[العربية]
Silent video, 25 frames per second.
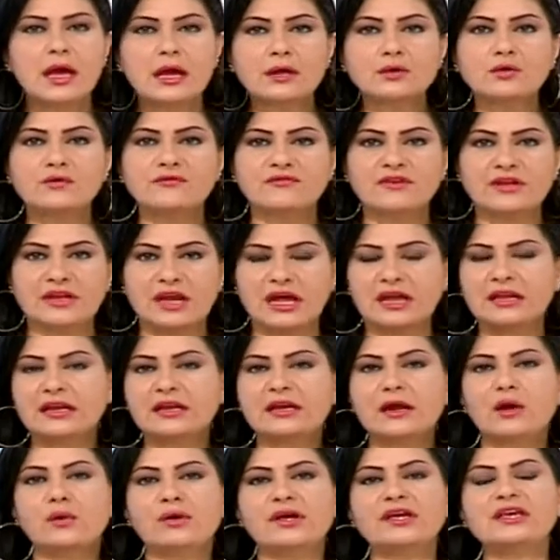انه في
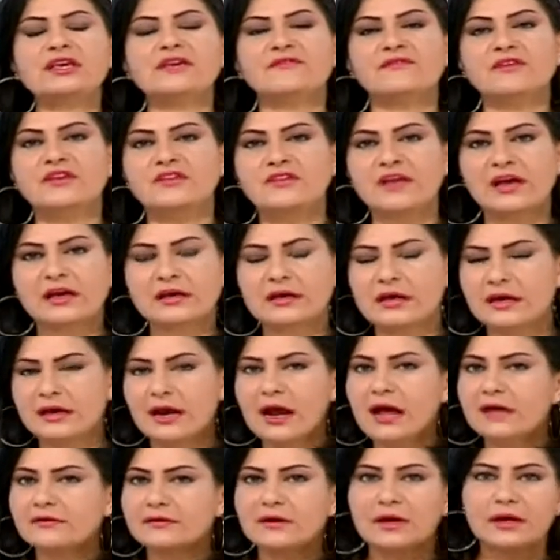نقله نوعيه في
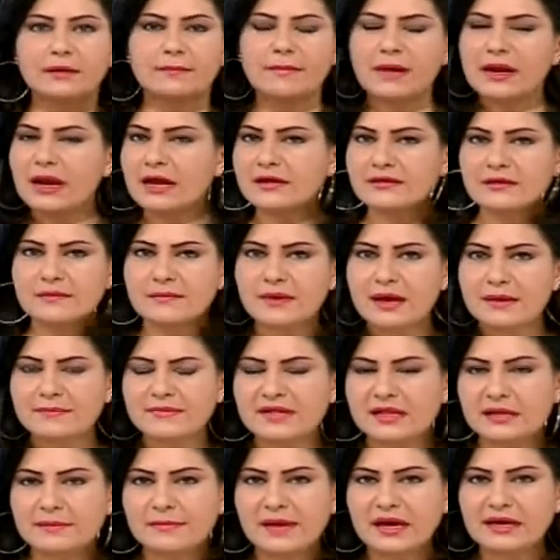تغييرات ما رح تبقى
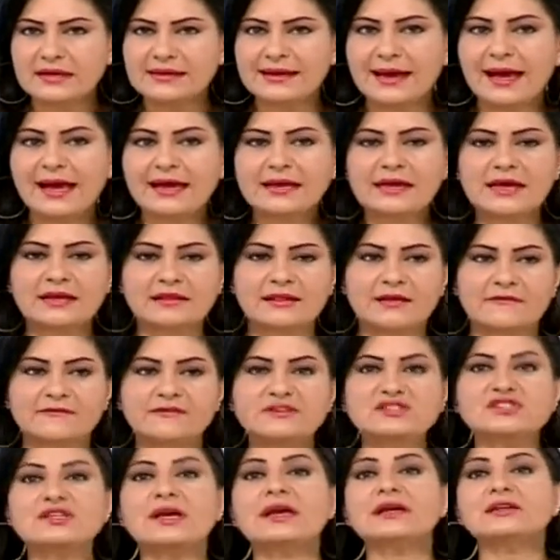مثل ما هي حياتها
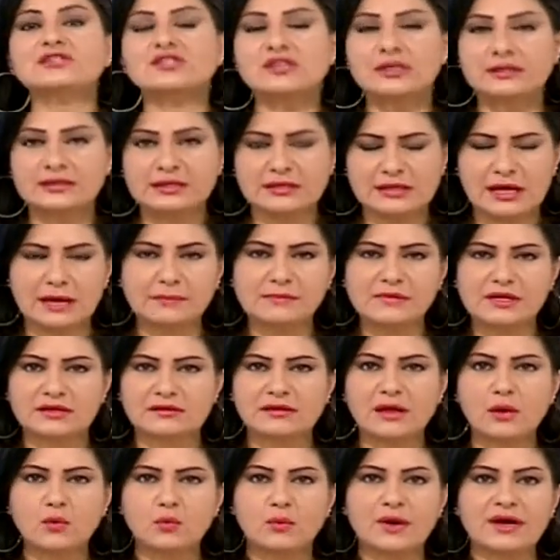في شيء جديد عم
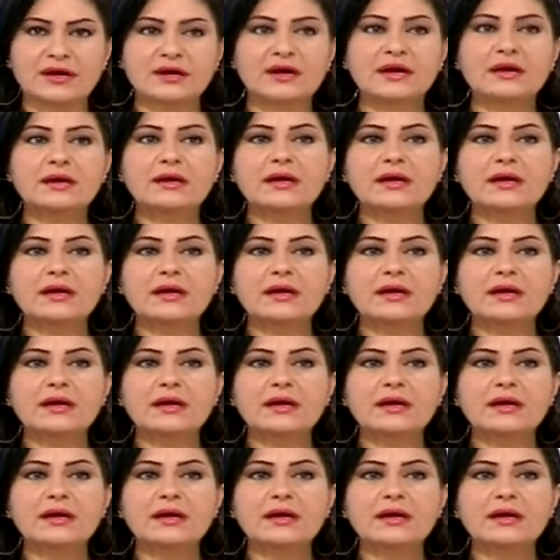بيتطور